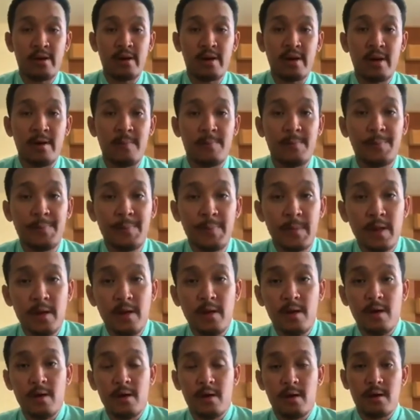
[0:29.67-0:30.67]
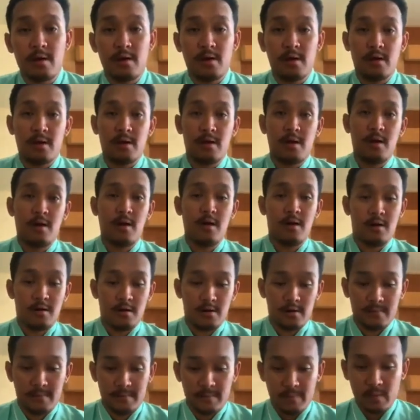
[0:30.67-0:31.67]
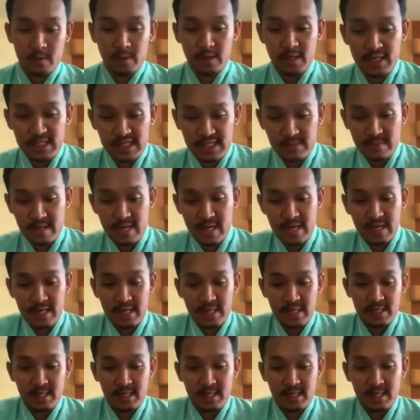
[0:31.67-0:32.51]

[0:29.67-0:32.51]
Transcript: นะครับก็วันนี้จะมาให้